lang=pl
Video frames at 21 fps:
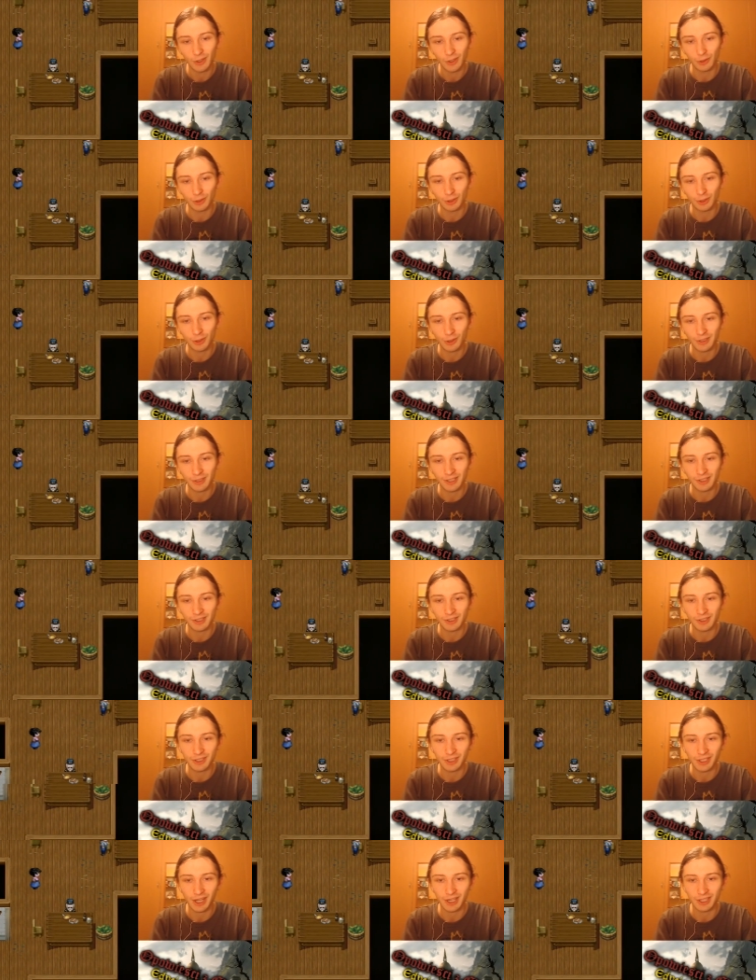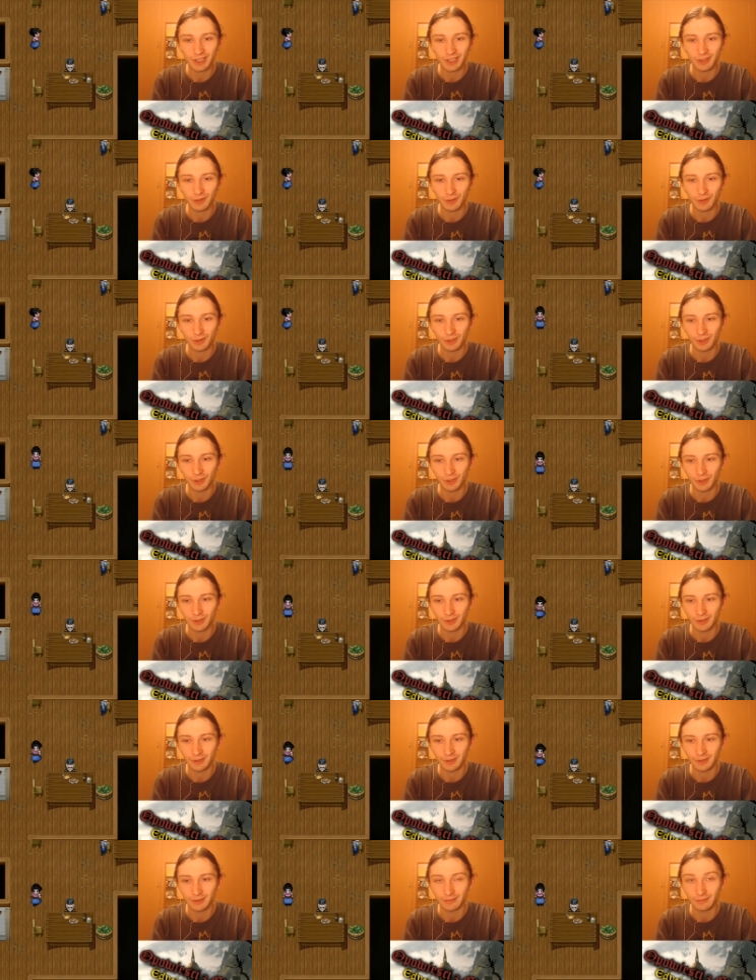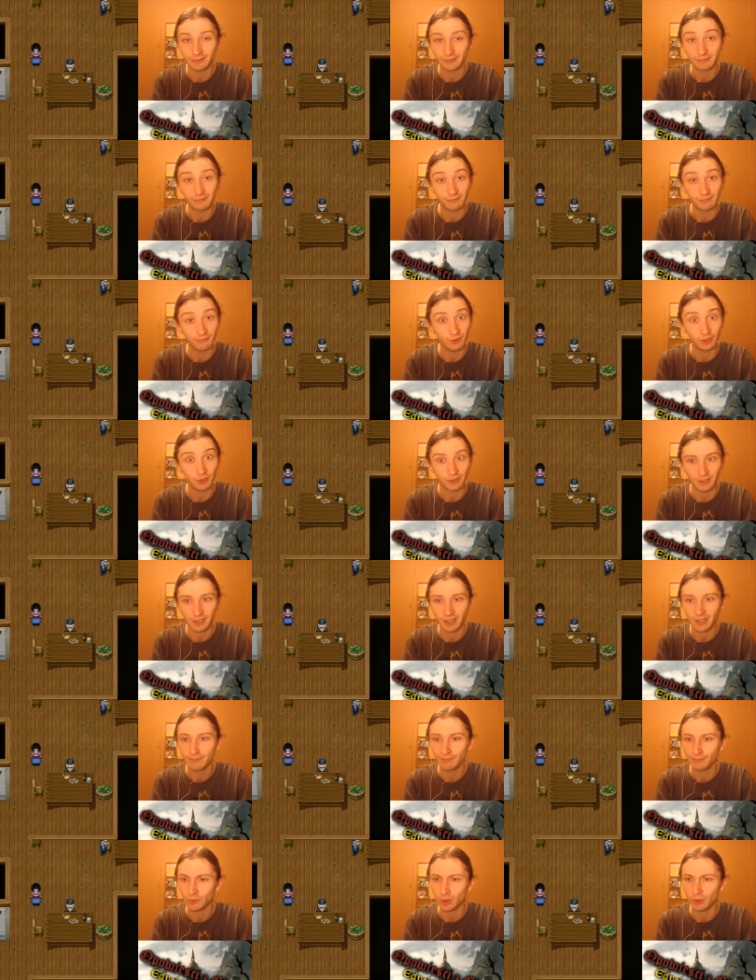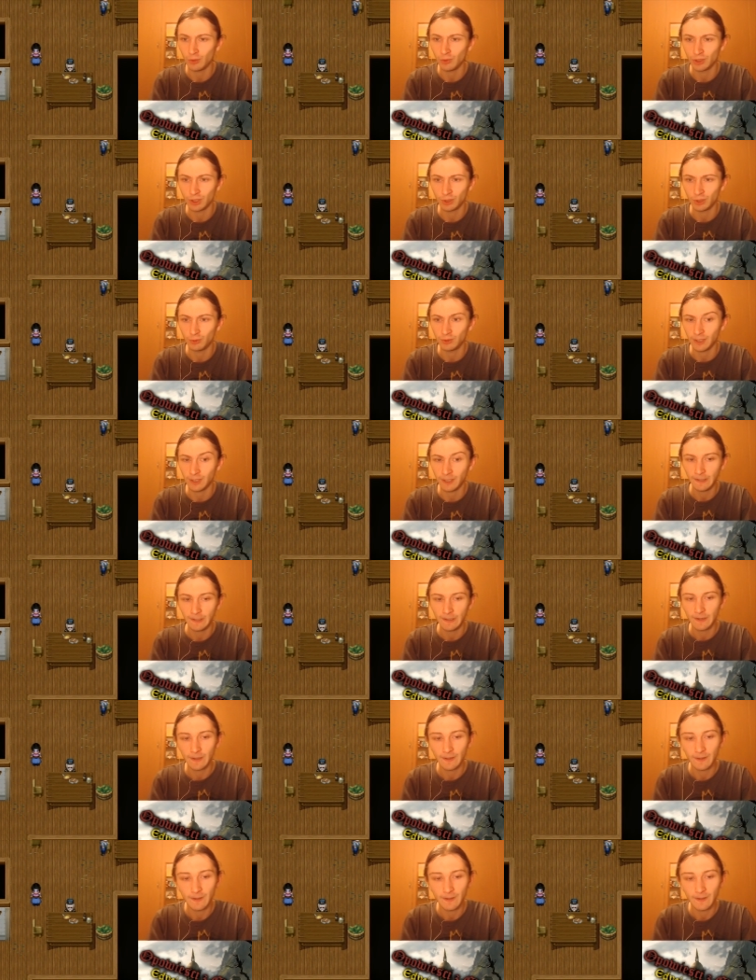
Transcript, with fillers: ośrodek życia, jeśli chodzi o wioskę, tą, że tutaj.